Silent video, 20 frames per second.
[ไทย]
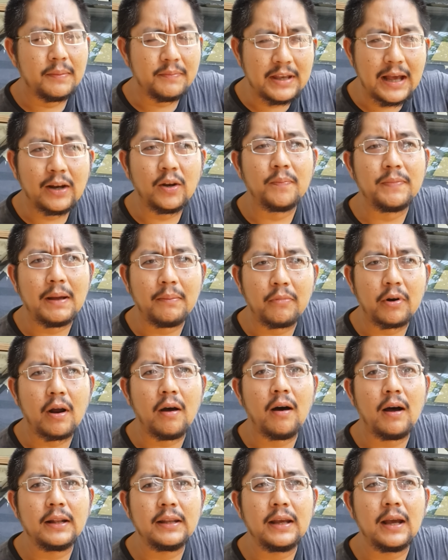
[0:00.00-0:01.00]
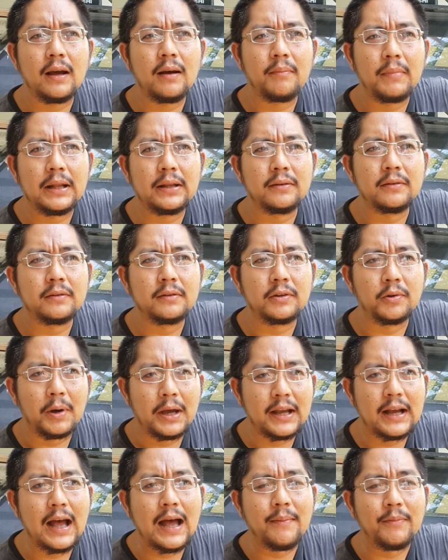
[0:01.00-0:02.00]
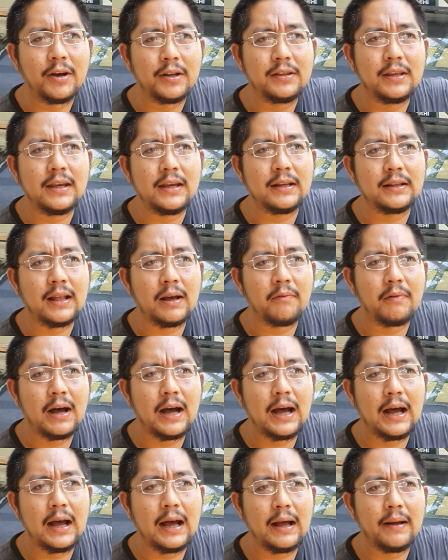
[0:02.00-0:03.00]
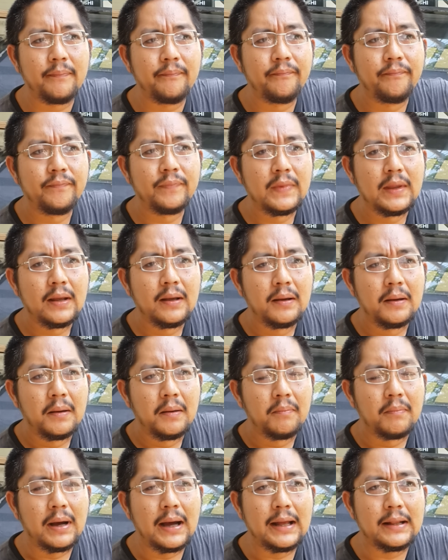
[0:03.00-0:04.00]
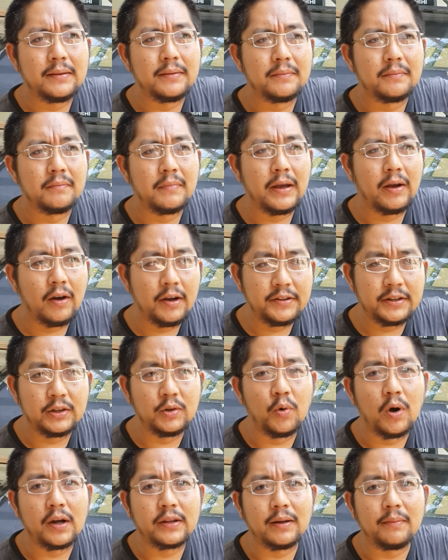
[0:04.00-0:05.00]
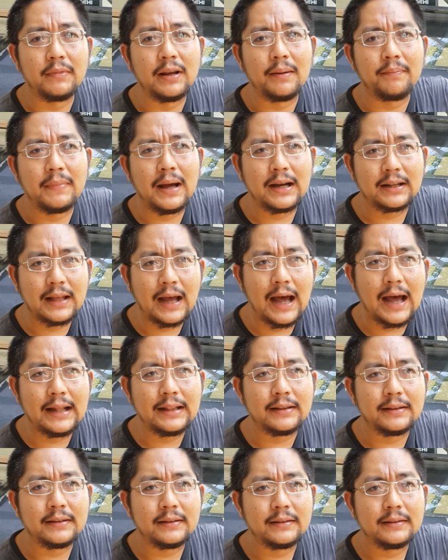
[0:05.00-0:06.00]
น้ำยาลมดำร้อนเนี่ยมันสวยงามก็จริง แต่ว่ามันไม่ค่อยสะดวกสำหรับบางท่าน